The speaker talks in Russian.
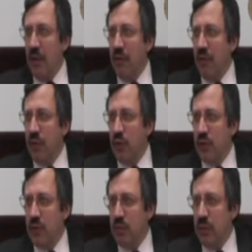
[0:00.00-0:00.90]
Все
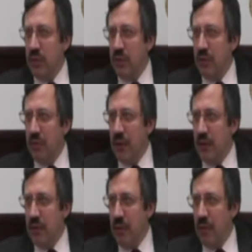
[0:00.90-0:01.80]
больше и больше
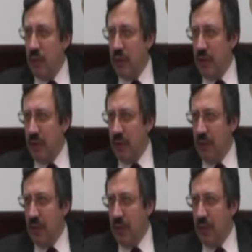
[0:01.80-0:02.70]
увеличивается
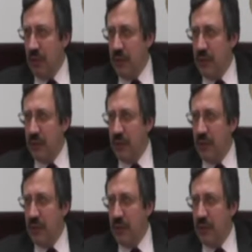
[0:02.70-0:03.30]
международное сотрудничество.